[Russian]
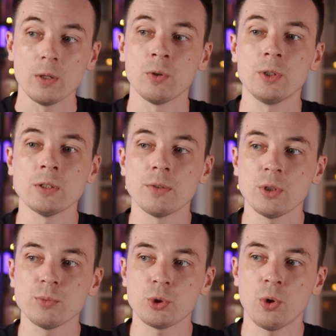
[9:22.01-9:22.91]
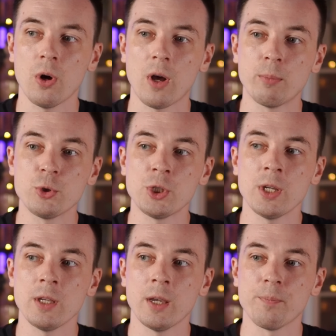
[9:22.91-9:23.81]
Но дело в том, что
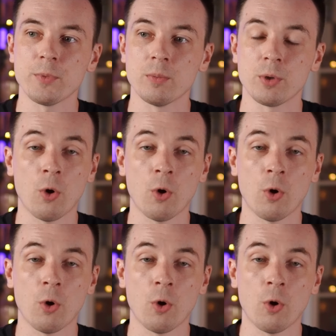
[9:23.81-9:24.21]
обучение